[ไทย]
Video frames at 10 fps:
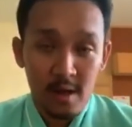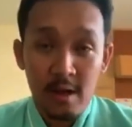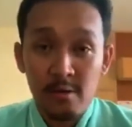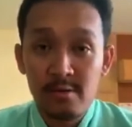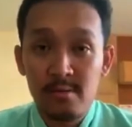
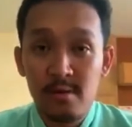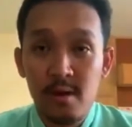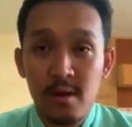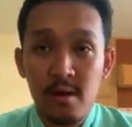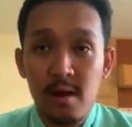เรา
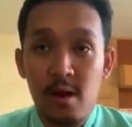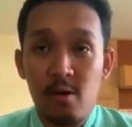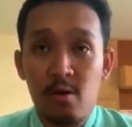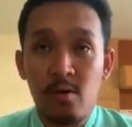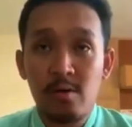เรา
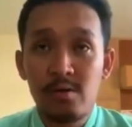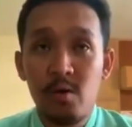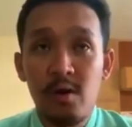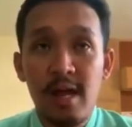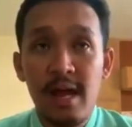ช่
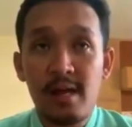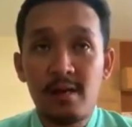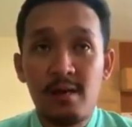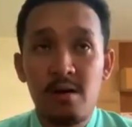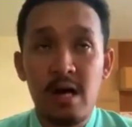วงแรก
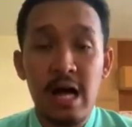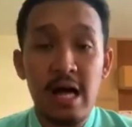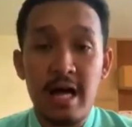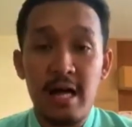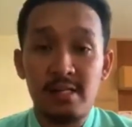ก็
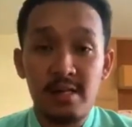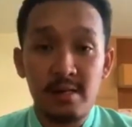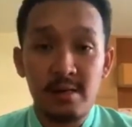อาจจะ